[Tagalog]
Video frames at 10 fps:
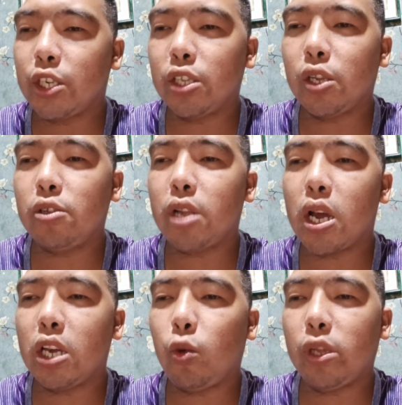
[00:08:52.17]
Shout out
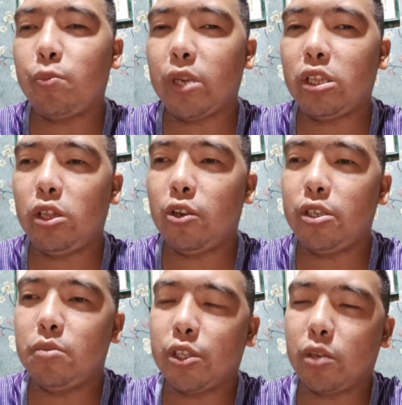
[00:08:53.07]
niya kay Quet Pet
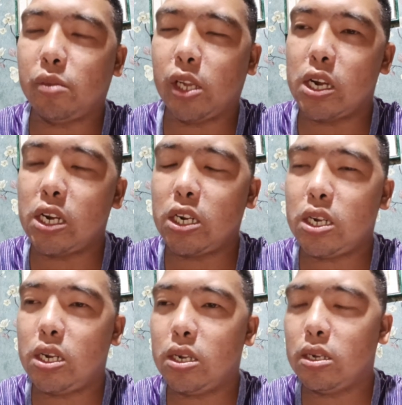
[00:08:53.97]
Lord
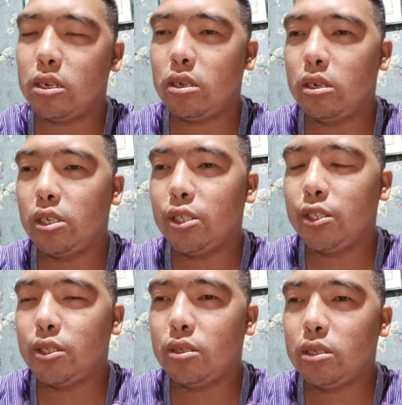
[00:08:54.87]
Motovlog.
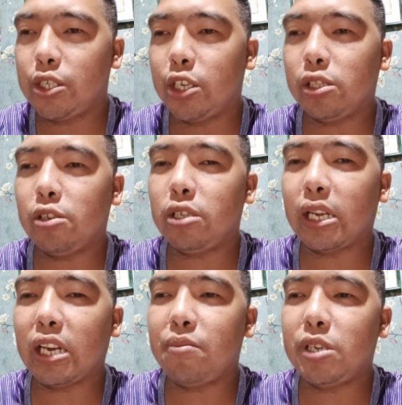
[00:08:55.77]
Shout
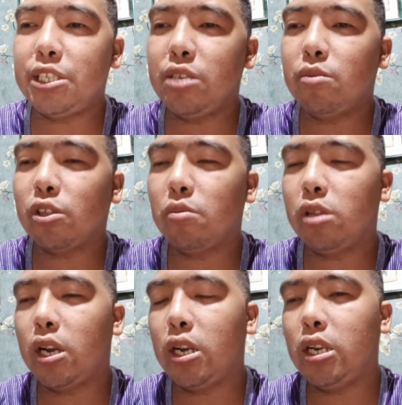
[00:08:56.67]
out niya kay Breezy
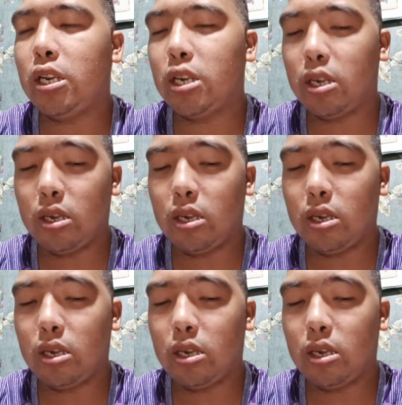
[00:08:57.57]
Motovlog.